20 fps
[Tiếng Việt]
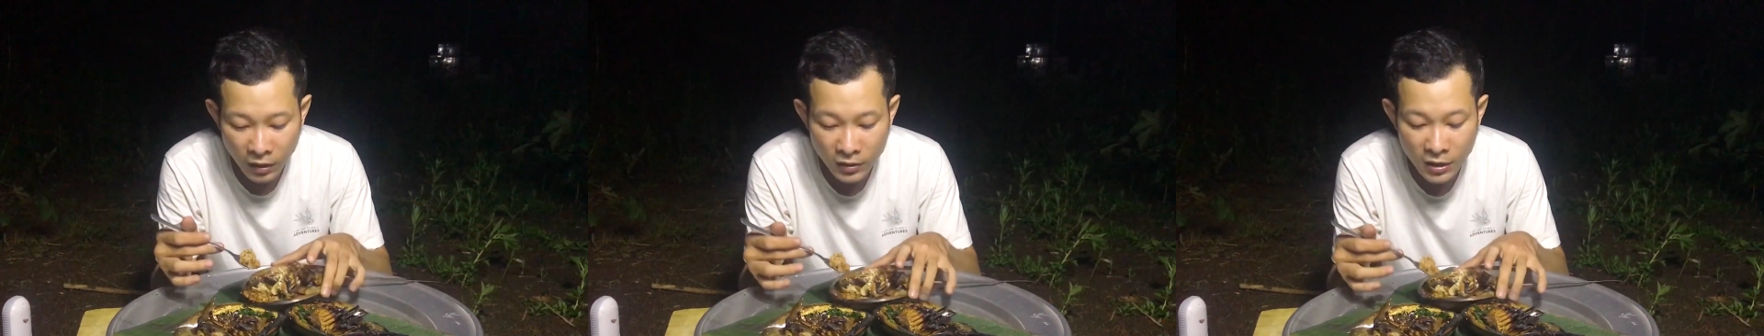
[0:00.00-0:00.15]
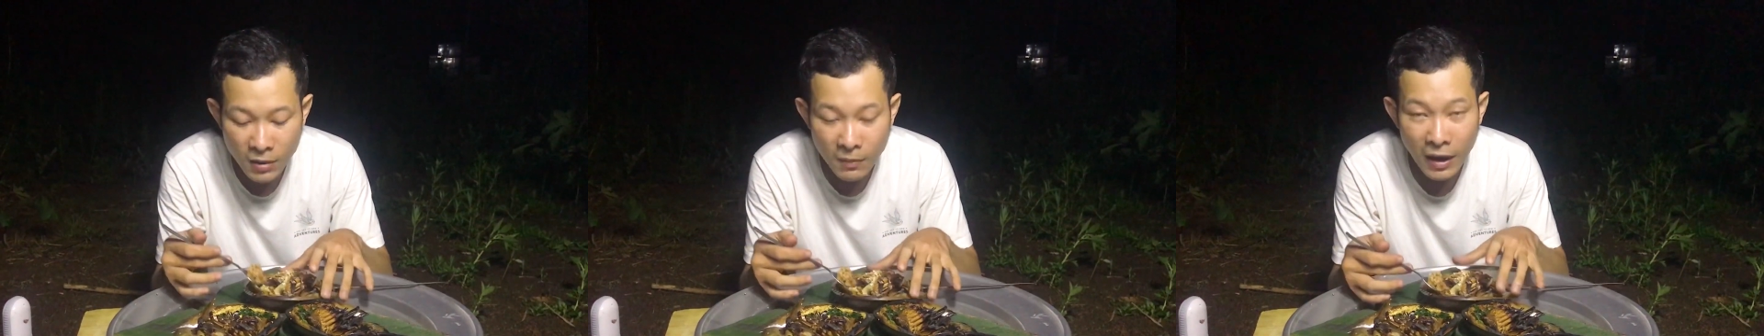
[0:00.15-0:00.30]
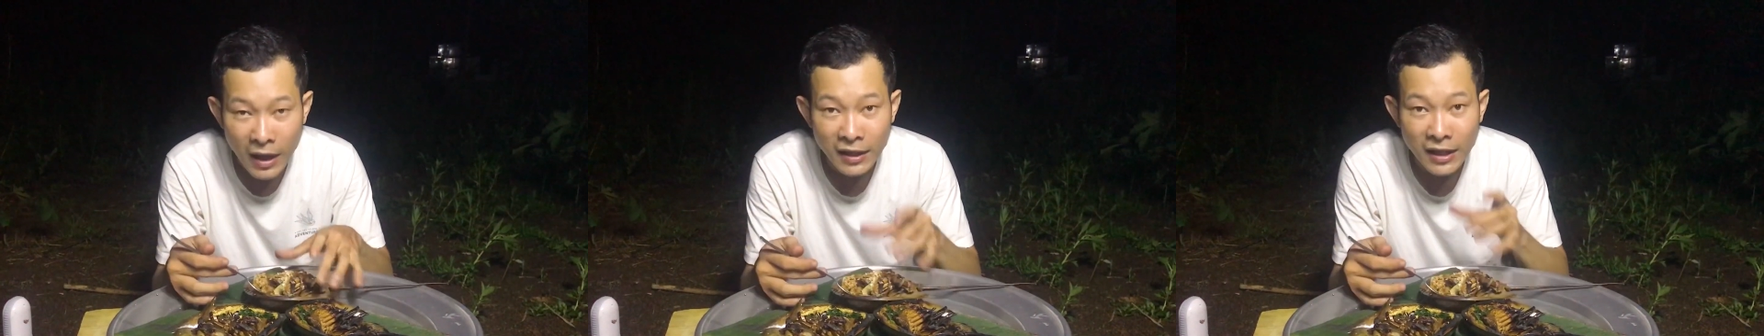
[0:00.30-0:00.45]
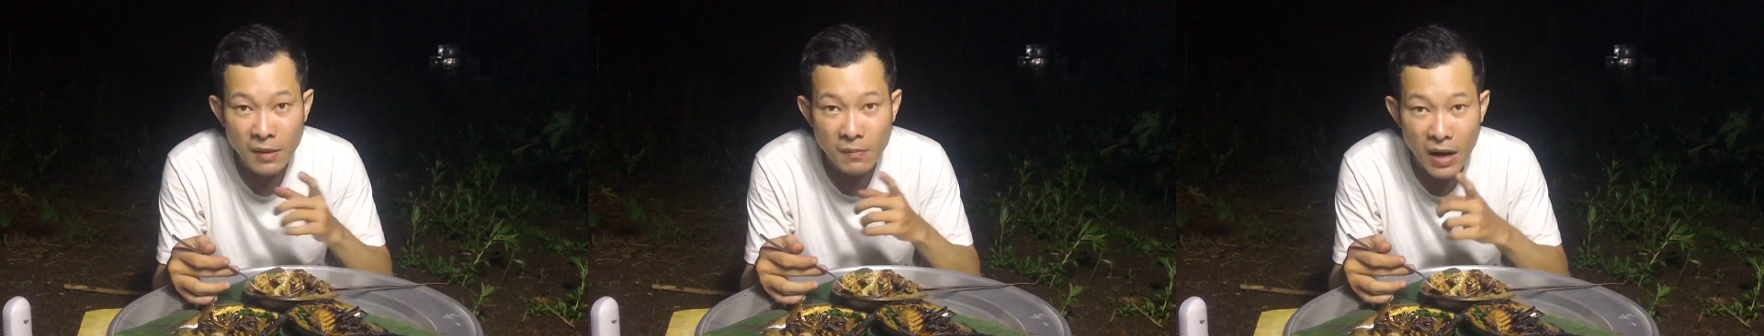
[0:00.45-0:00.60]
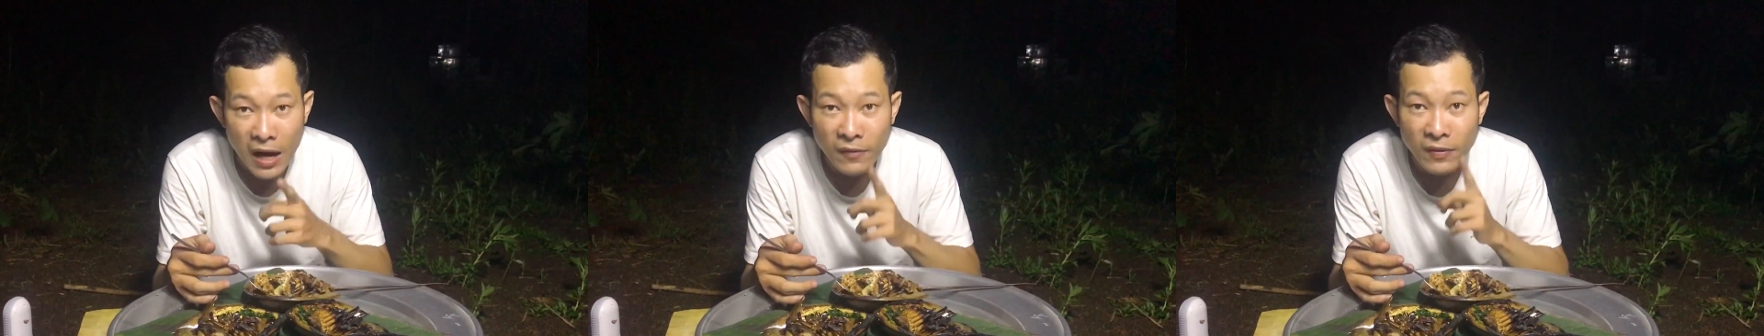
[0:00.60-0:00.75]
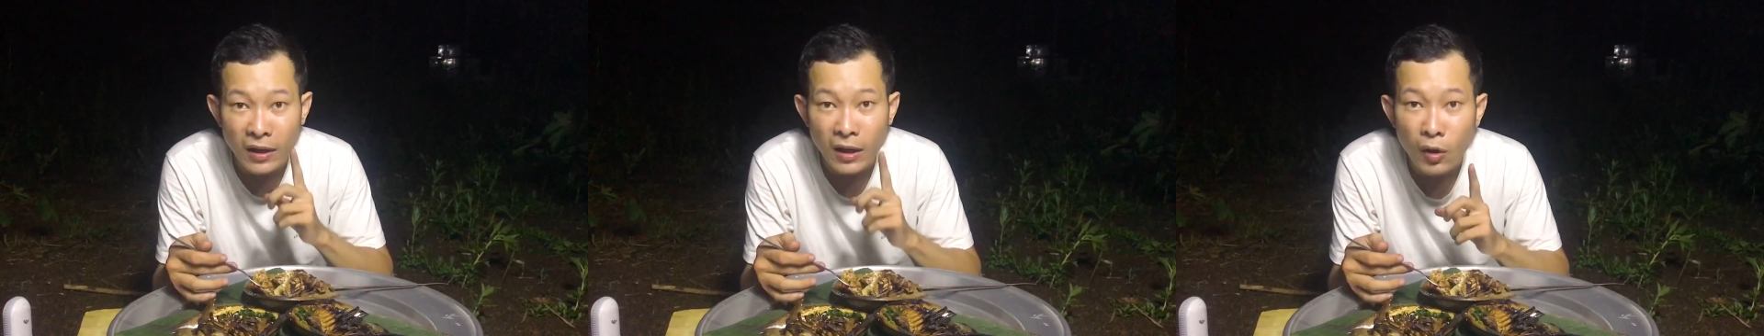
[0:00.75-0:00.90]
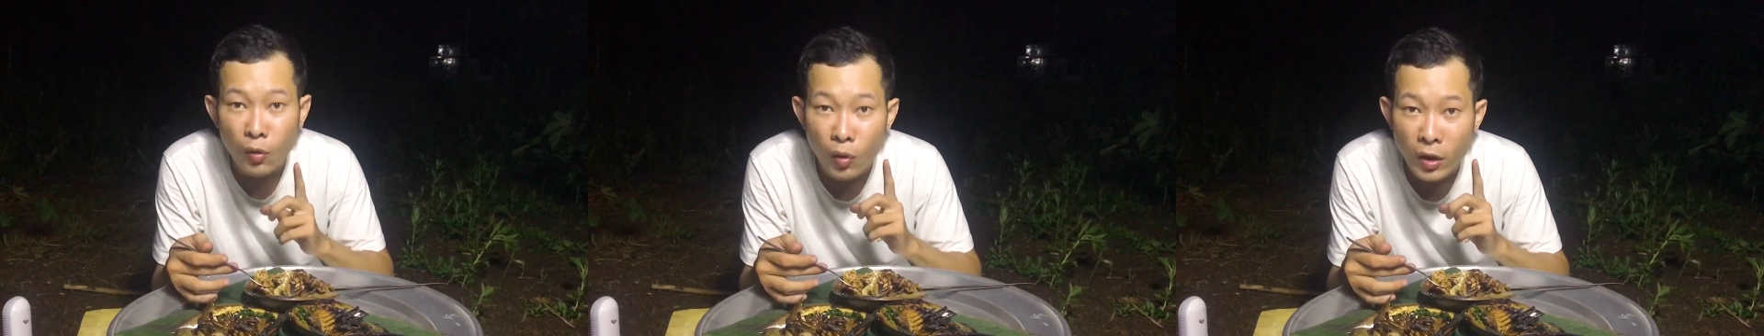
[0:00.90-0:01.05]
Nhưng mà các bạn
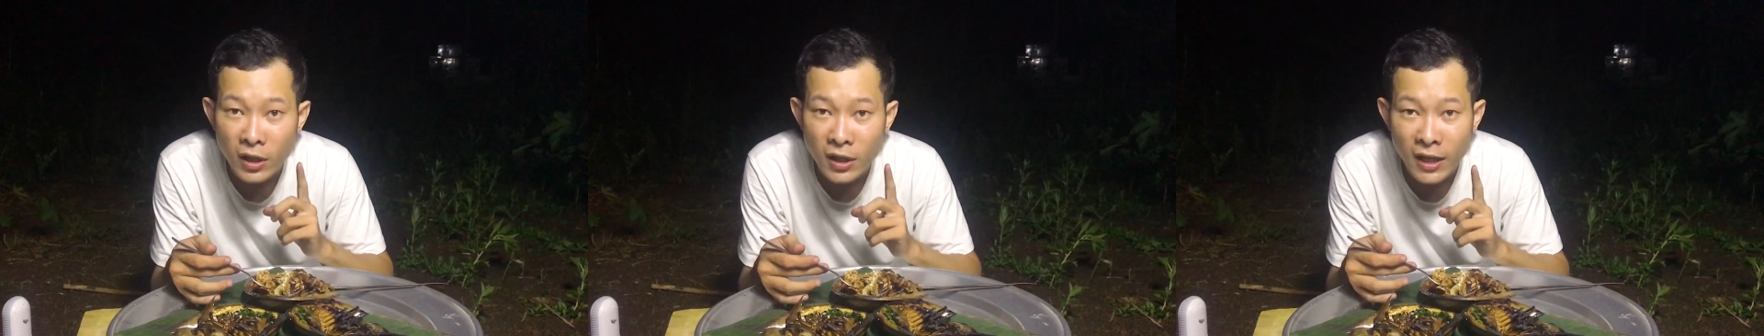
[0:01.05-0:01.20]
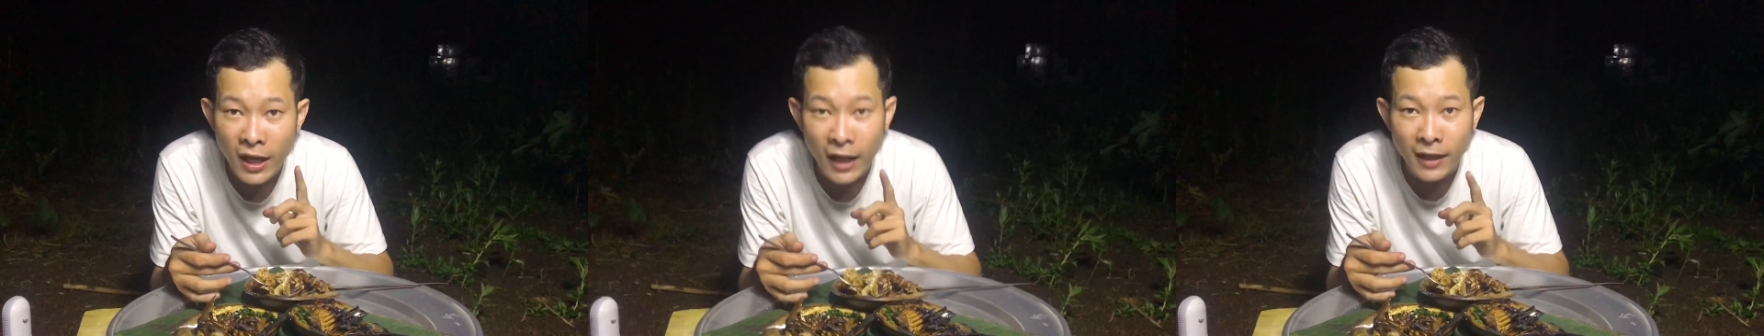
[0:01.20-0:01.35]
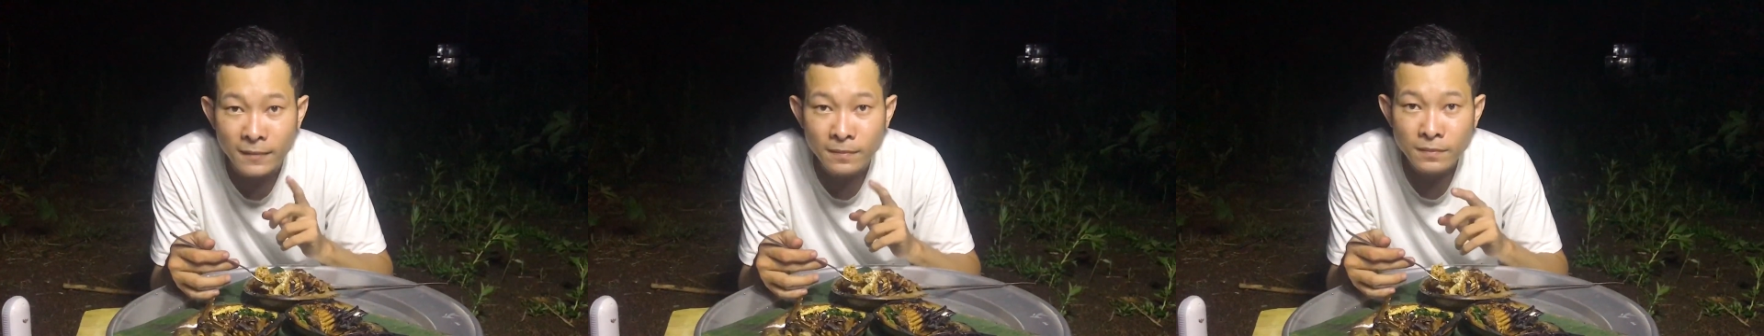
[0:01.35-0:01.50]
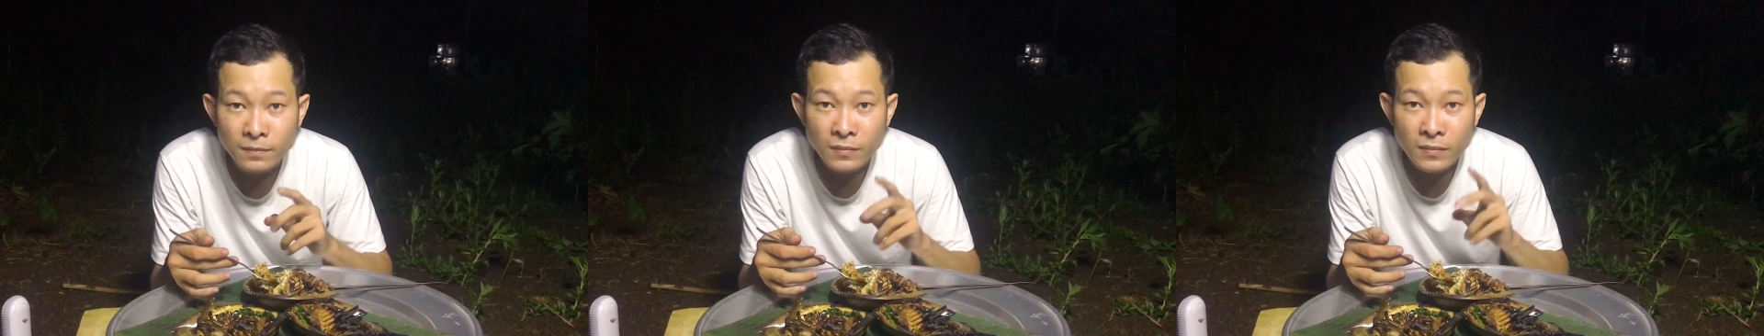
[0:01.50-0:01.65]
phải lưu ý nha,